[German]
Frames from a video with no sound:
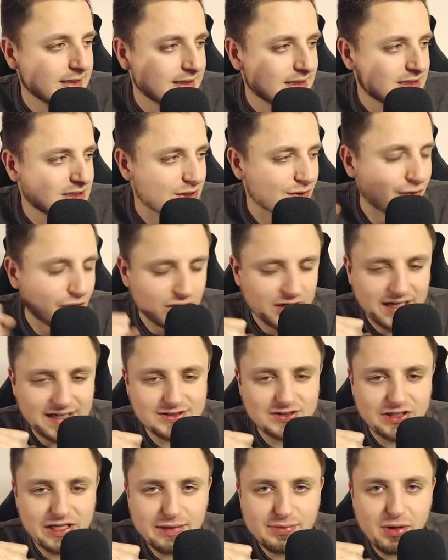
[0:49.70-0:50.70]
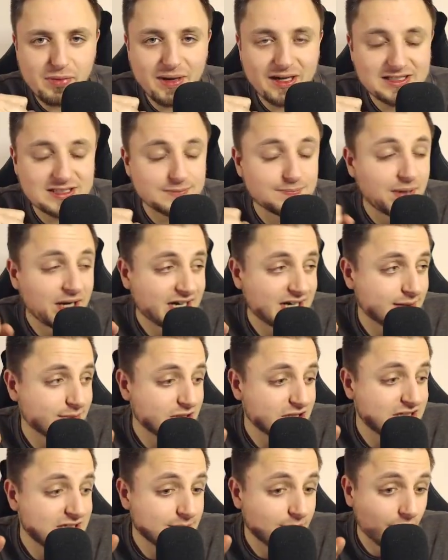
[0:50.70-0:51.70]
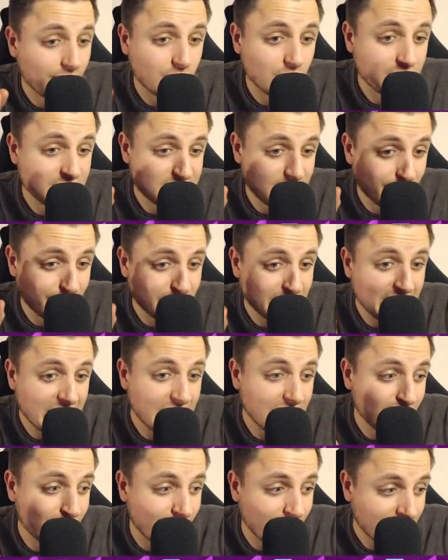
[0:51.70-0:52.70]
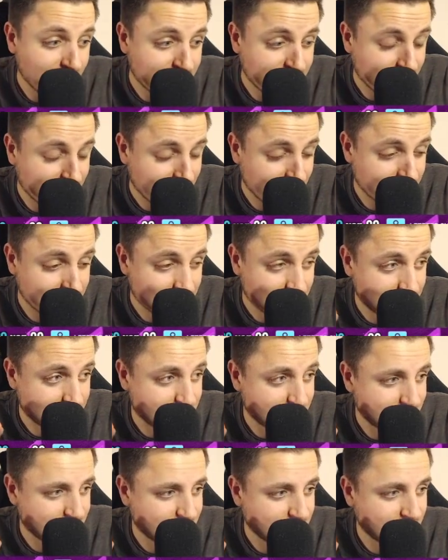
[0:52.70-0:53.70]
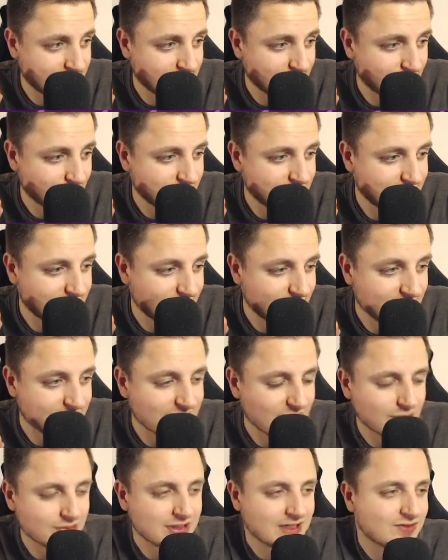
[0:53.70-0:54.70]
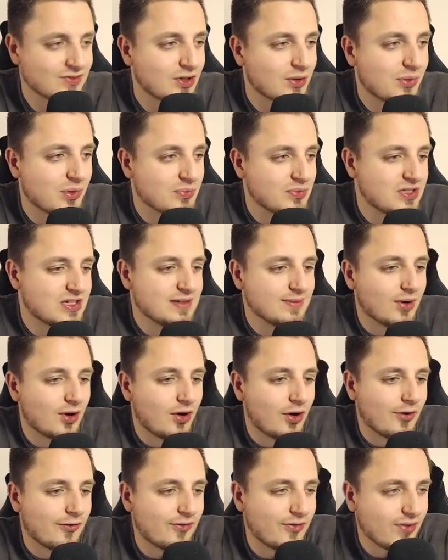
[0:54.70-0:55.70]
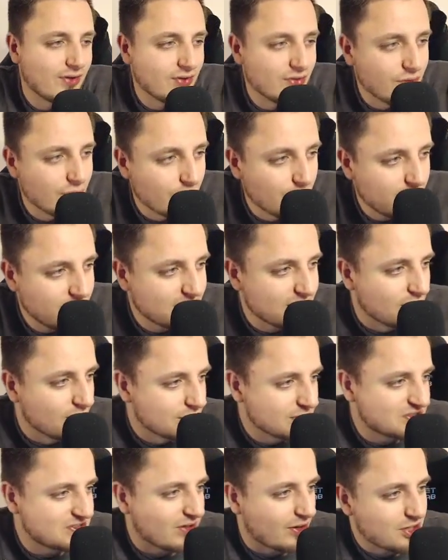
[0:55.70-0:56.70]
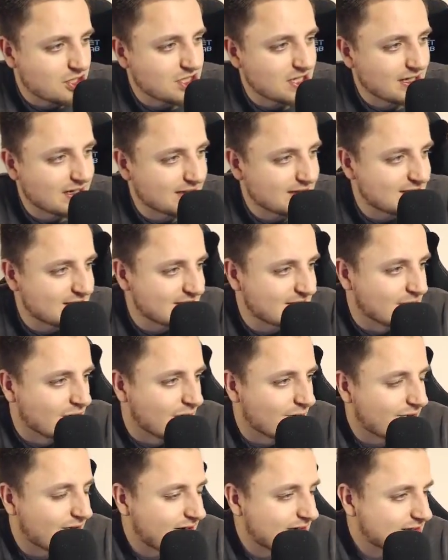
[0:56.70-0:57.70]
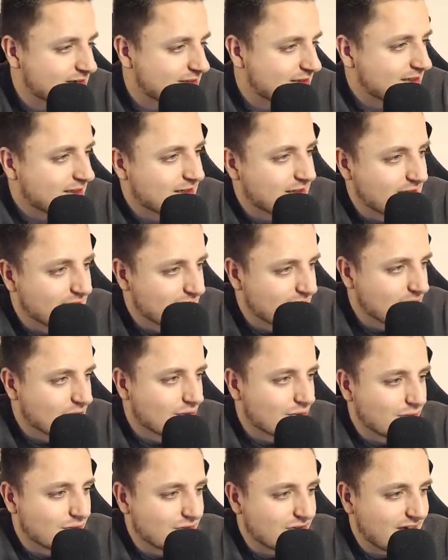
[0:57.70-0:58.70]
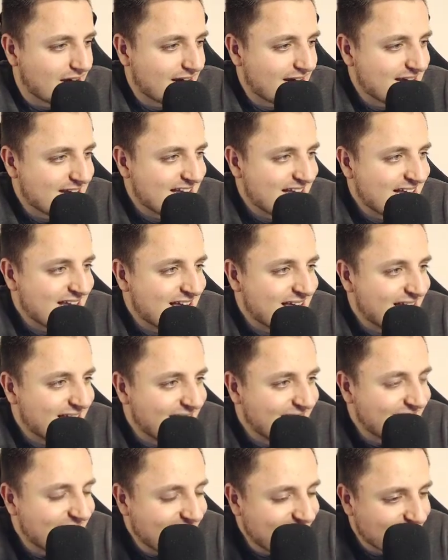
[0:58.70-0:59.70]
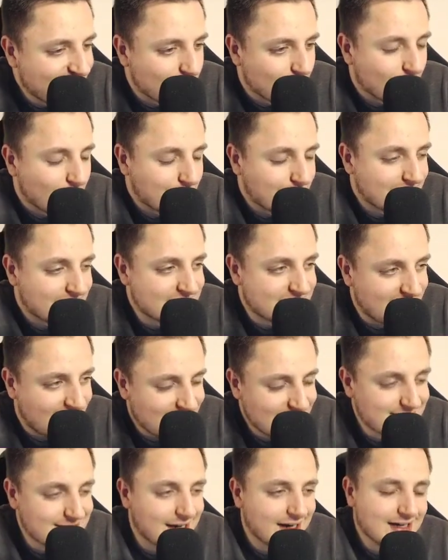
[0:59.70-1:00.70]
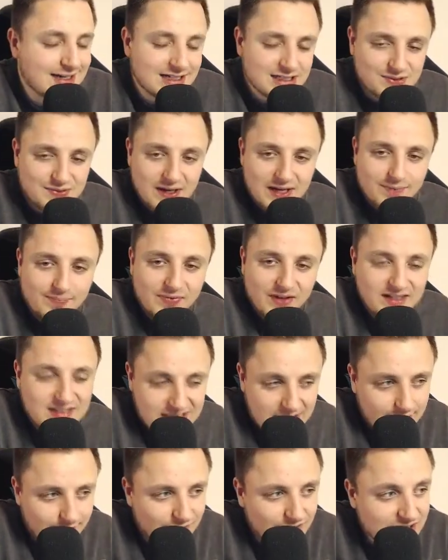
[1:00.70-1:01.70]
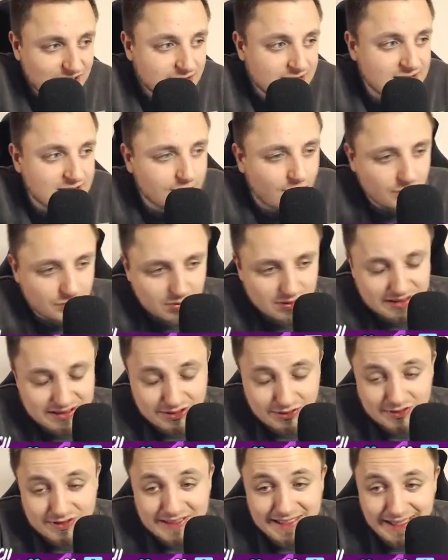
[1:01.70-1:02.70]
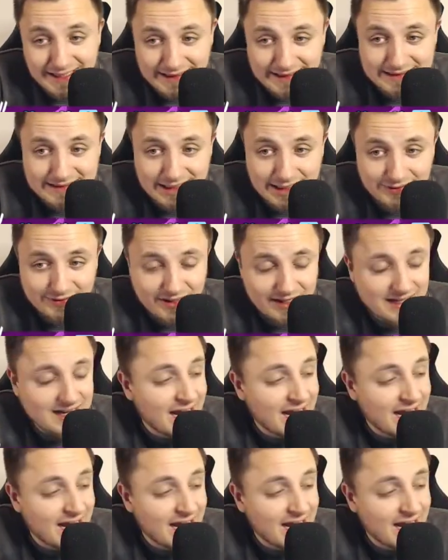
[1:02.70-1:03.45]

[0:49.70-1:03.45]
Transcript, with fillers: So, Freunde, also eben im ersten Pack haben die Team of the Weeks auf jeden Fall gerettet. Äh, und hier geht es auch direkt wieder mit dem Team of the Week los. Deutschland, Torwart und ein Leno. Das kann sein, dass wir eben deshalb wegen dem Team of the Weeks, die uns hier angezeigt werden,